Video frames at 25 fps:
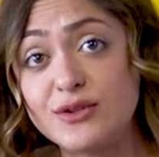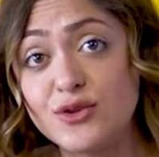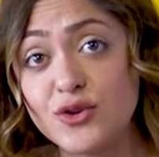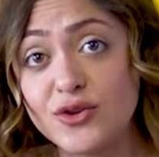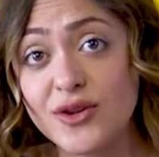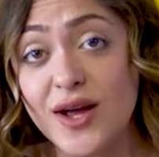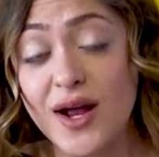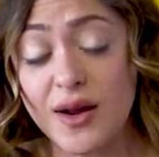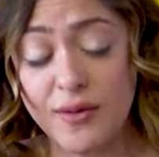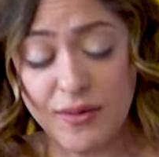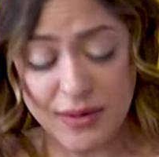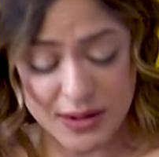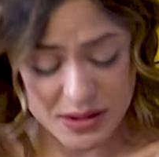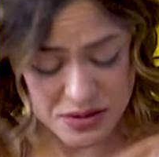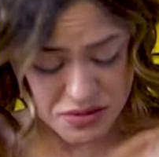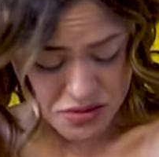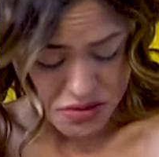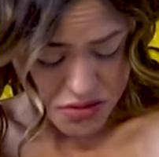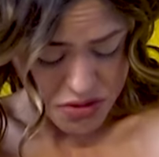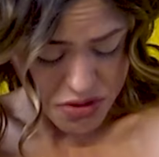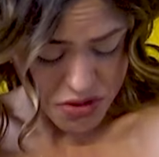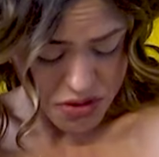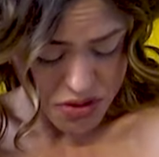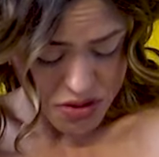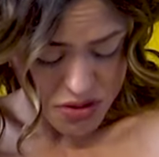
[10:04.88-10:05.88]
bir döner mi?
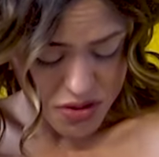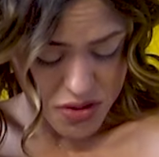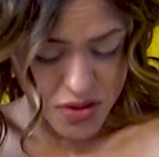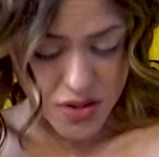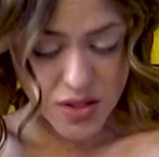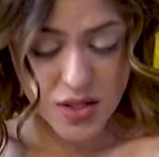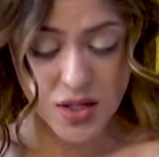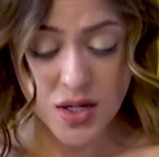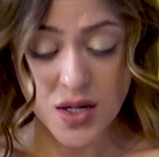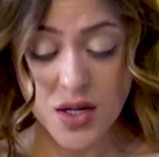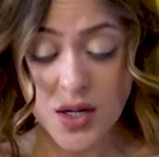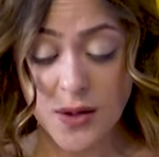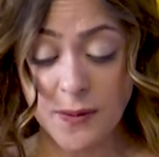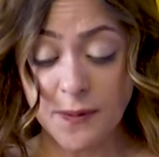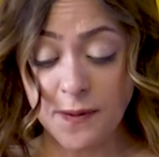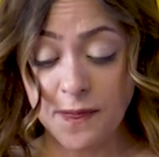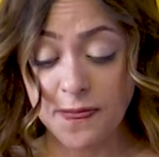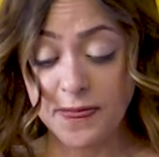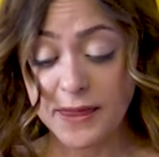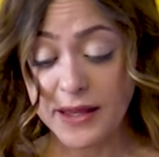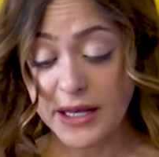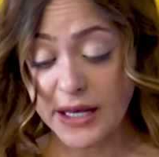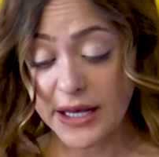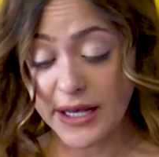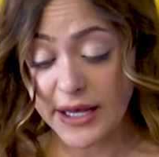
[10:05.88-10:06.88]
Sebzeden nefret
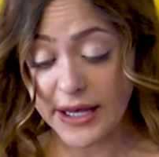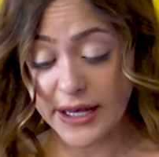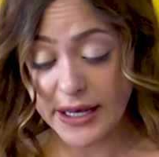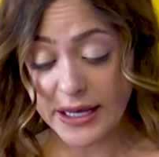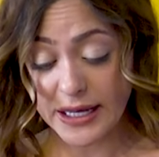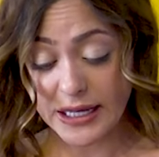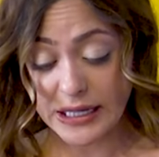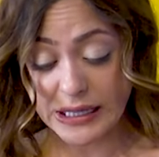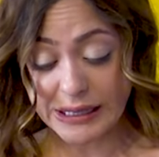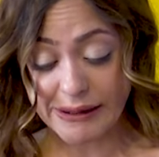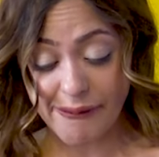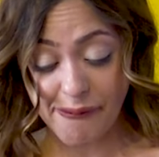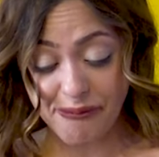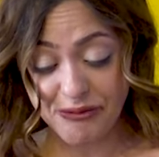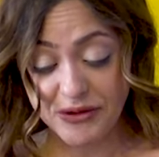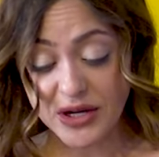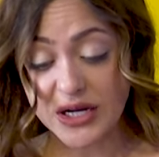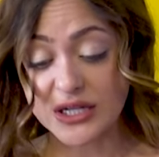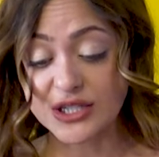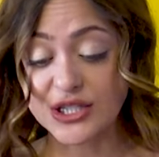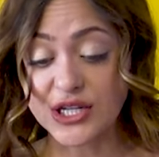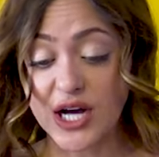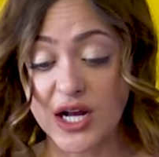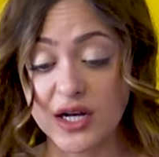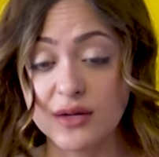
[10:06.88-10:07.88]
ederim. Ee,
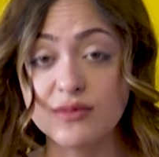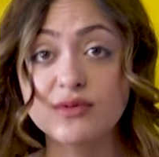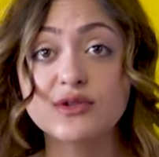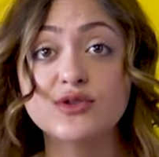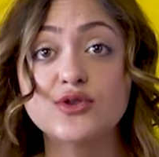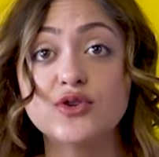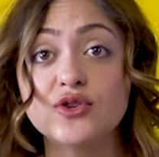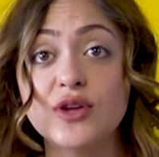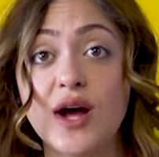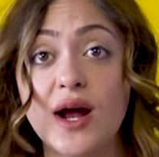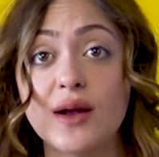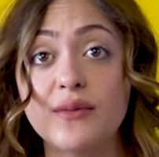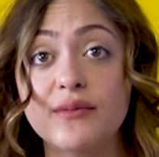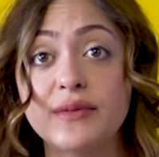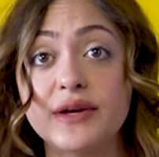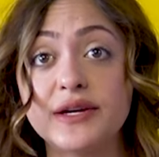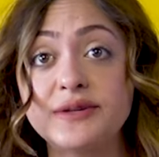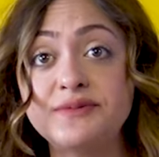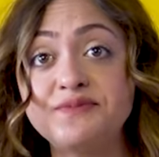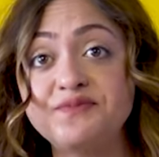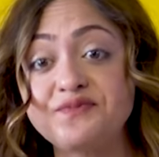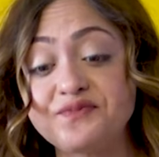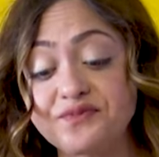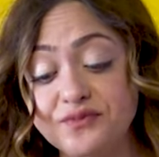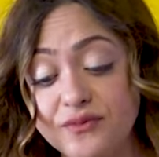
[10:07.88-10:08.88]
kaşarlı bir döner
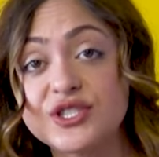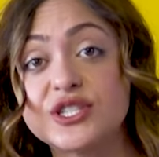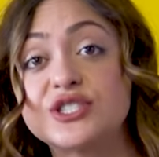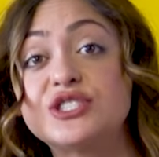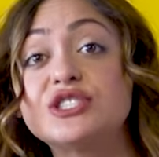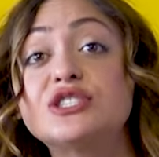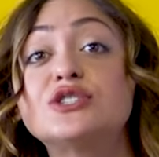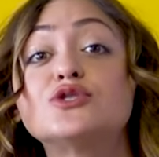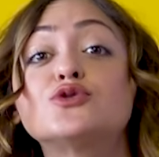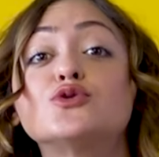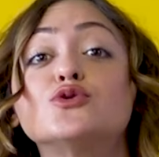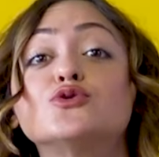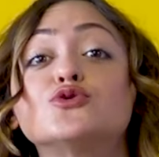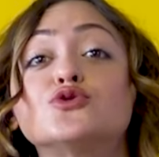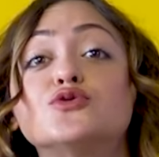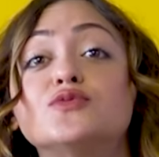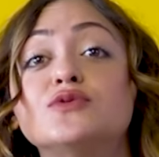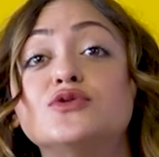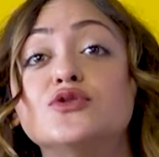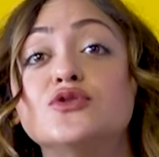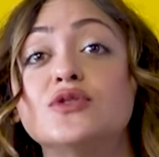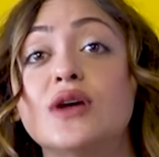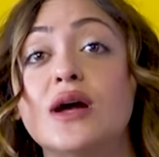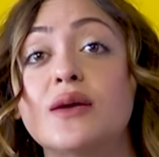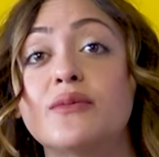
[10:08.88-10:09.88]
mi? Caciki soslu
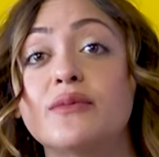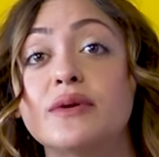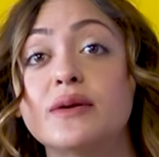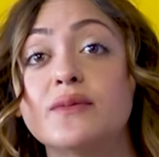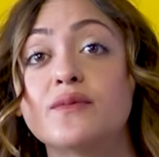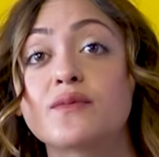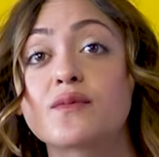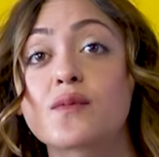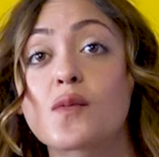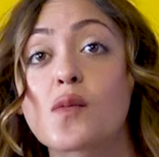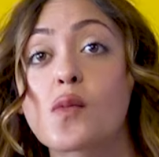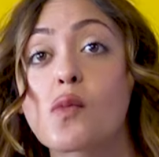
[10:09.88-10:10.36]
bir döner mi?